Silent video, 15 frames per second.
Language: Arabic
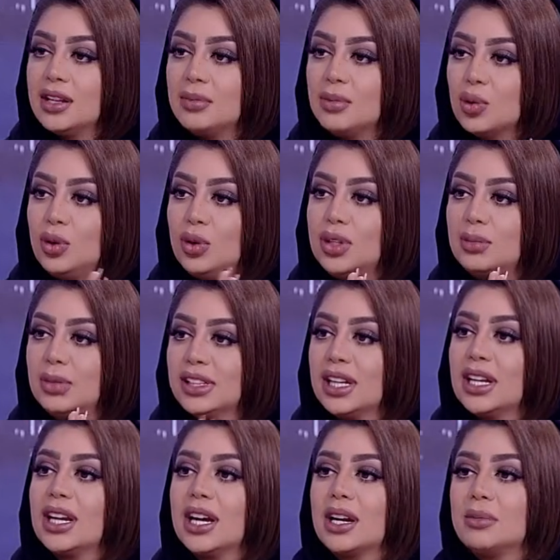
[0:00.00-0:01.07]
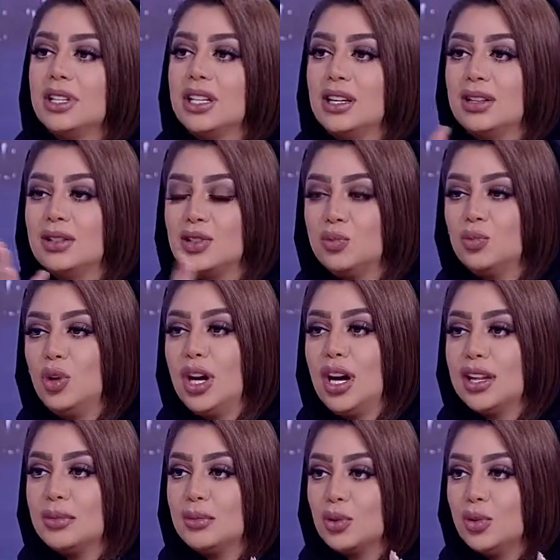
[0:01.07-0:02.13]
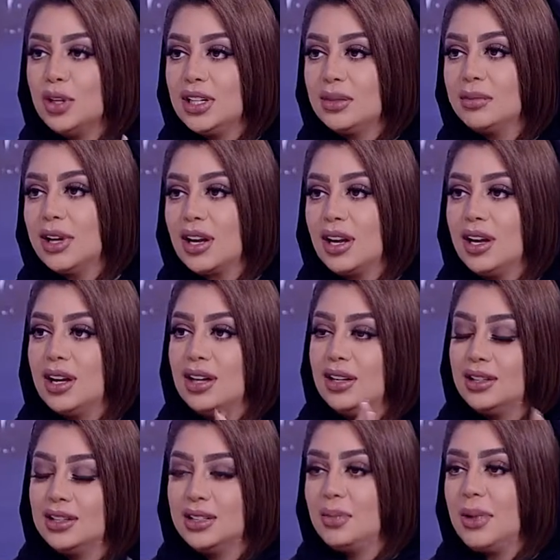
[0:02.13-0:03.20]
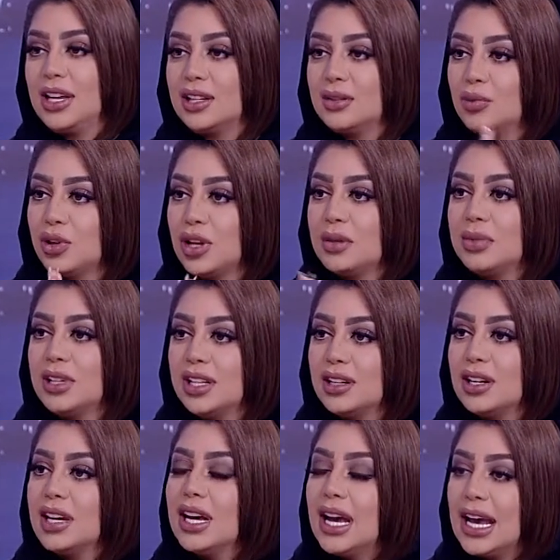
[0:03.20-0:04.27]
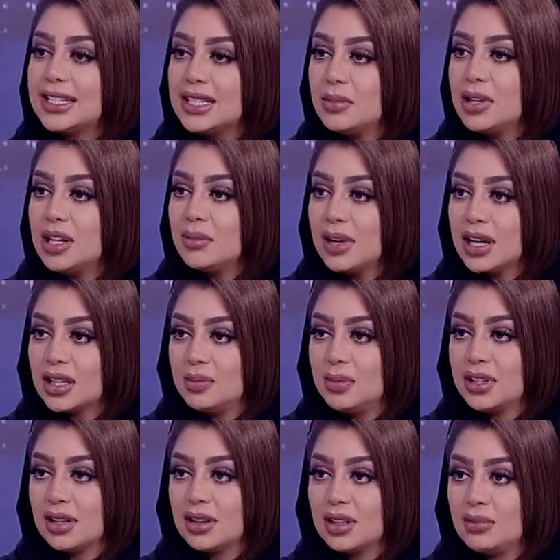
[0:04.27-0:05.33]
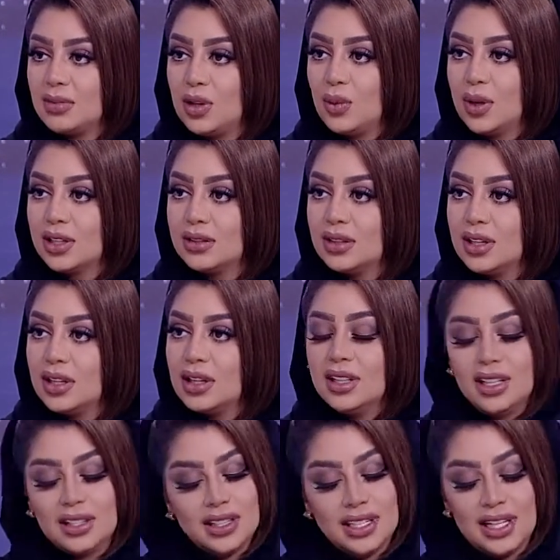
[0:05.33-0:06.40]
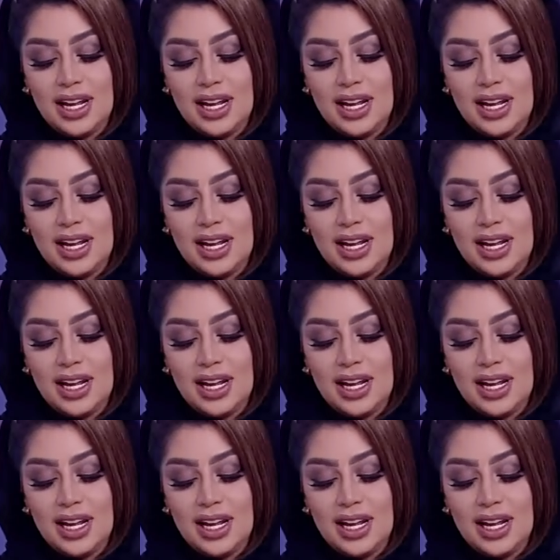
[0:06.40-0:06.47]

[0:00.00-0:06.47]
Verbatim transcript: هذا بروح المنطقه نعم. الغربيه، الاسبوع هذا بروح الامارات آه، دبي، ابو ظبي حسب الامارات بتنظيم الوقت. على حسب يعطيك